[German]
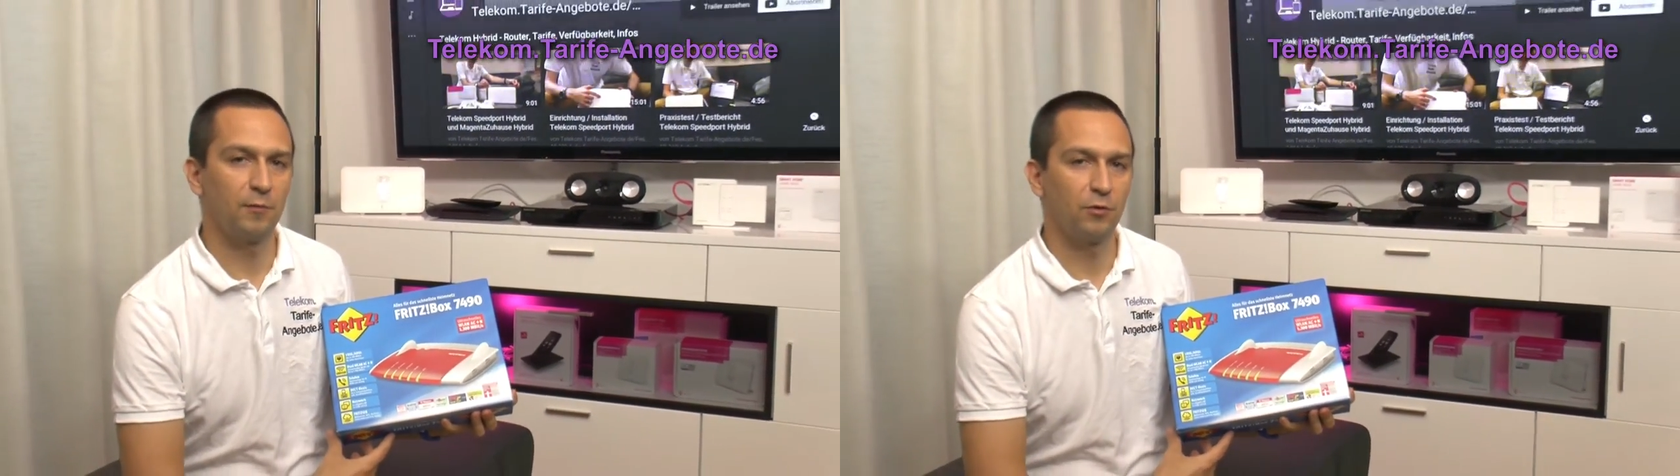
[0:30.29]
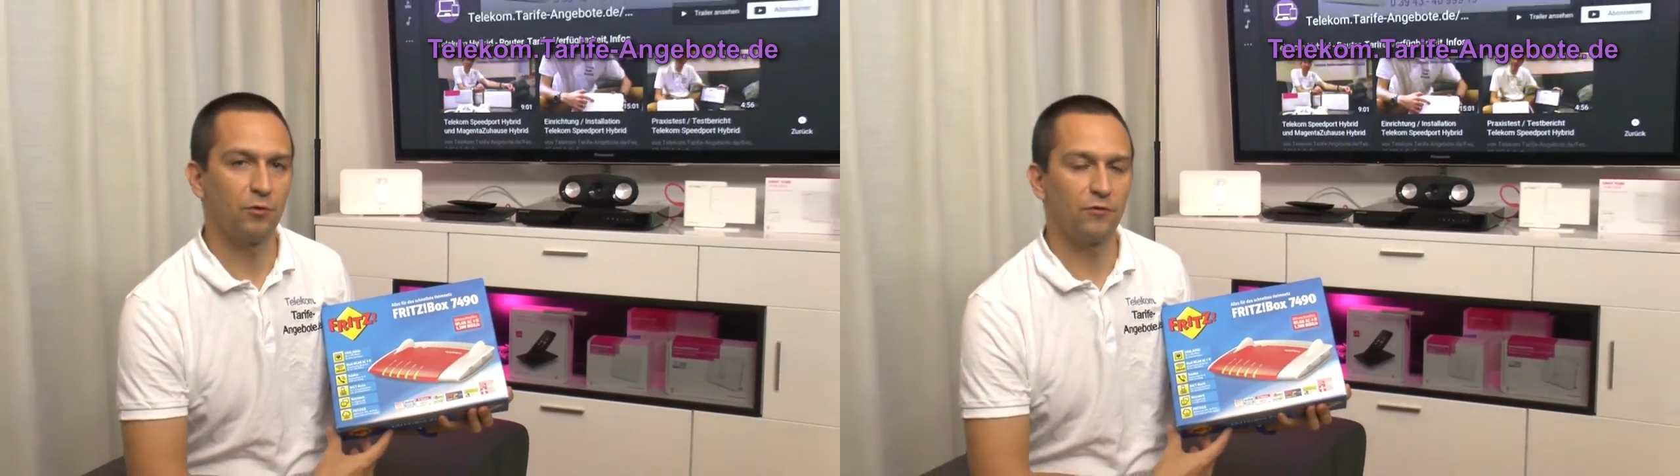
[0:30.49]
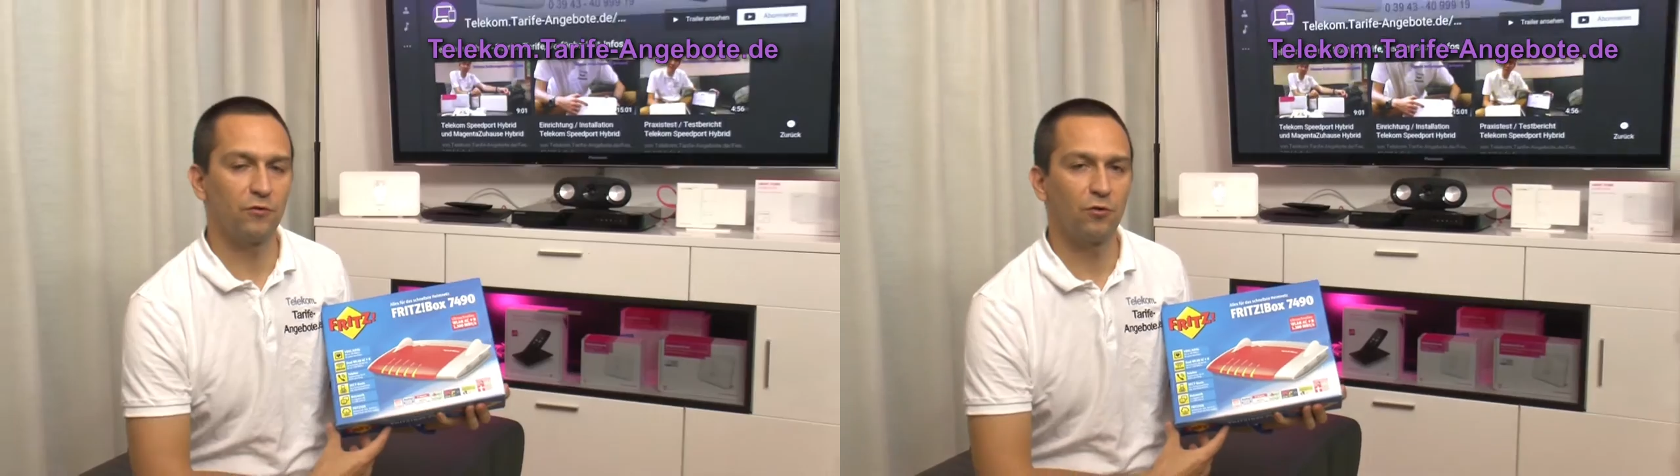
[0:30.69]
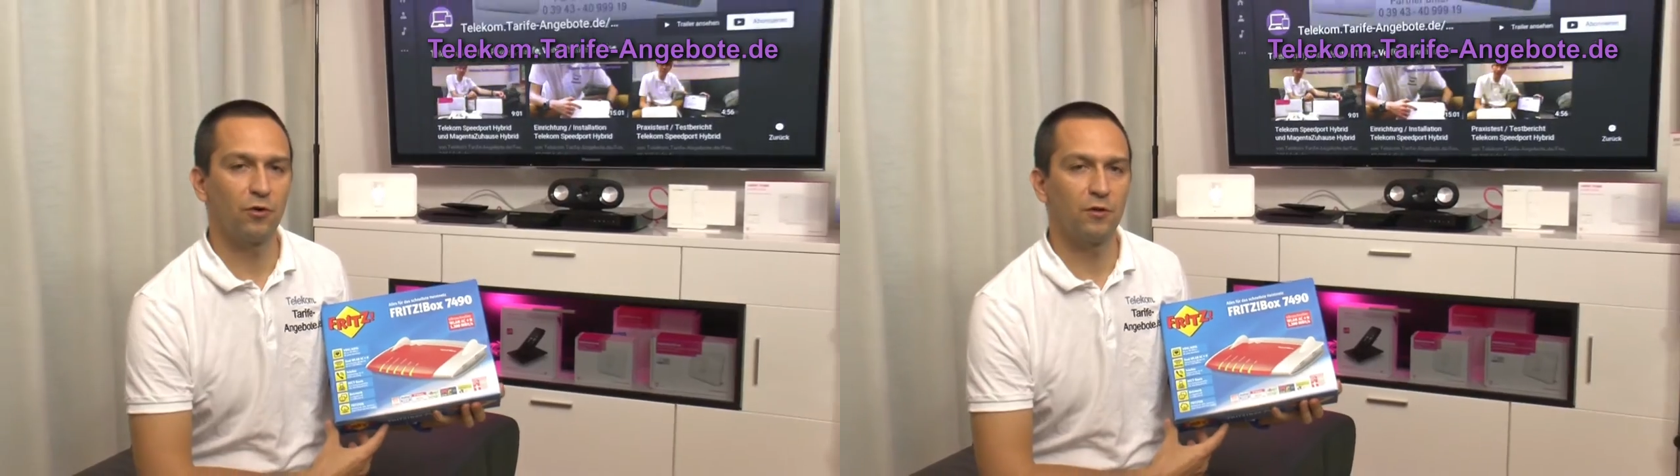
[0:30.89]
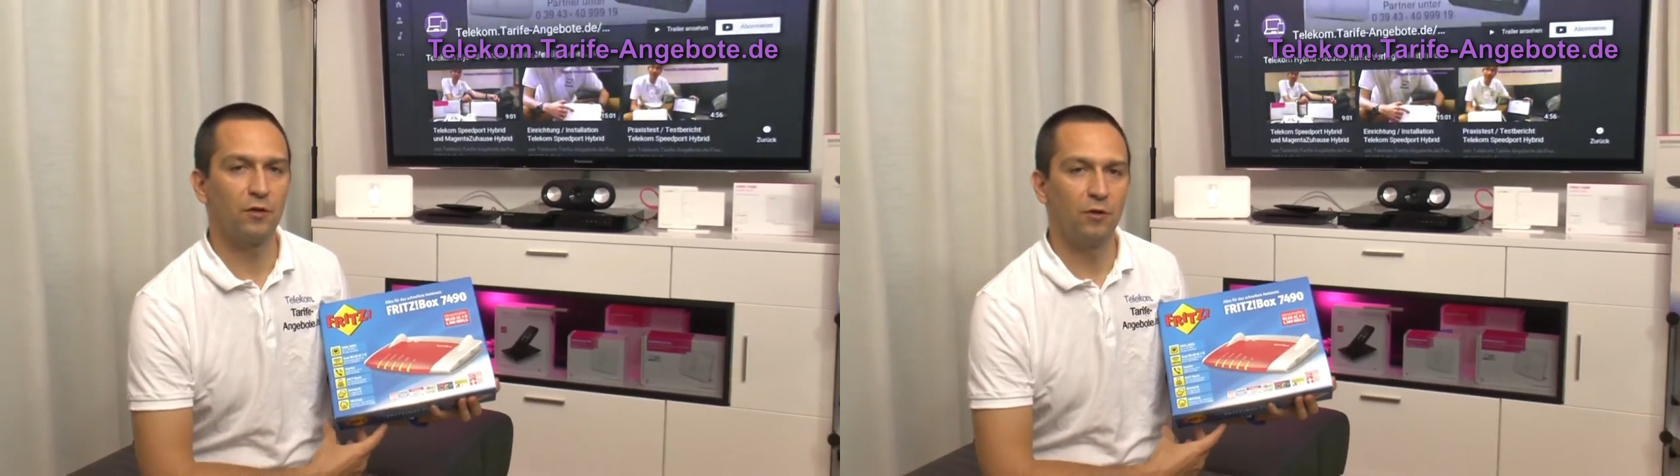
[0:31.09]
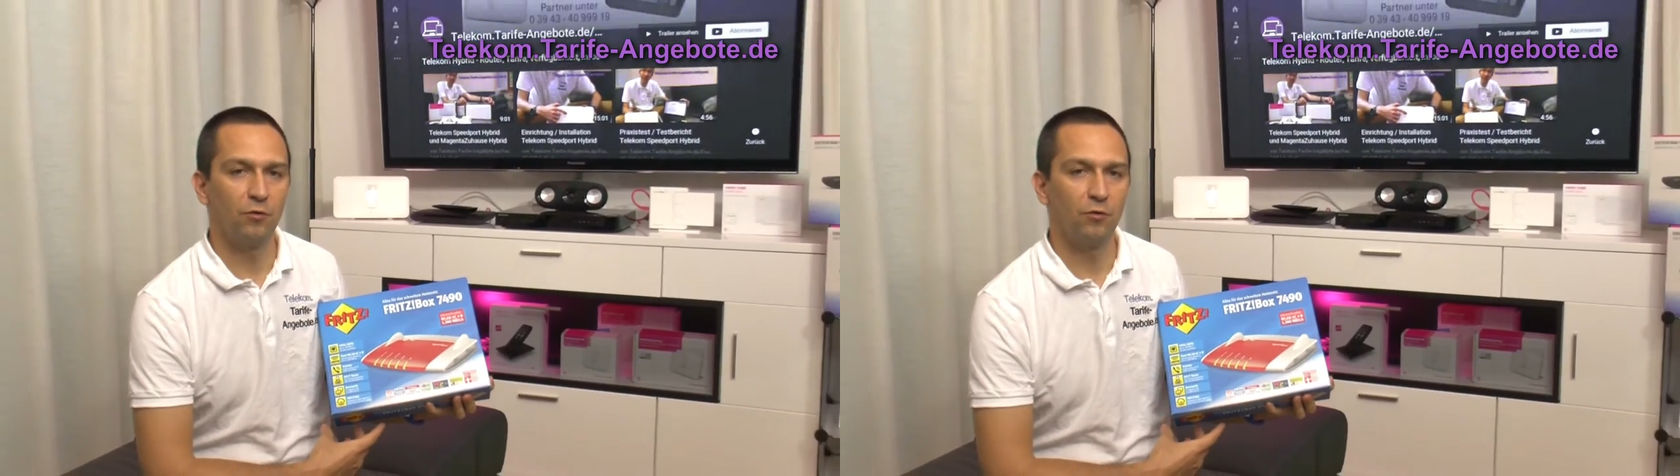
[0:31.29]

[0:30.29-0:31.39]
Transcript: benutzen können?